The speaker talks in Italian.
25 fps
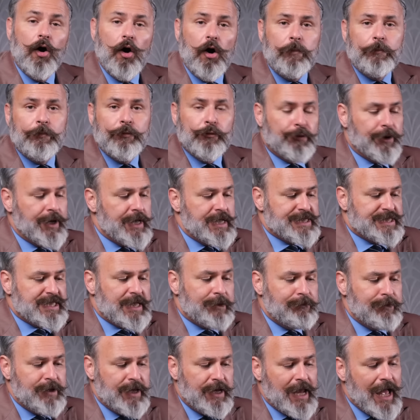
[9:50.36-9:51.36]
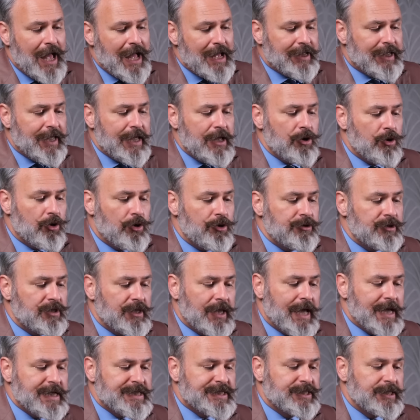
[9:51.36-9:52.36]
oppure si abbina anche in
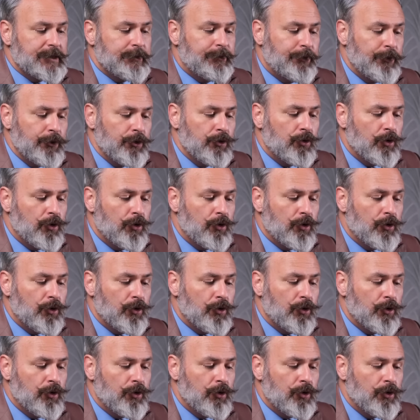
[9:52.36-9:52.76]
contesti più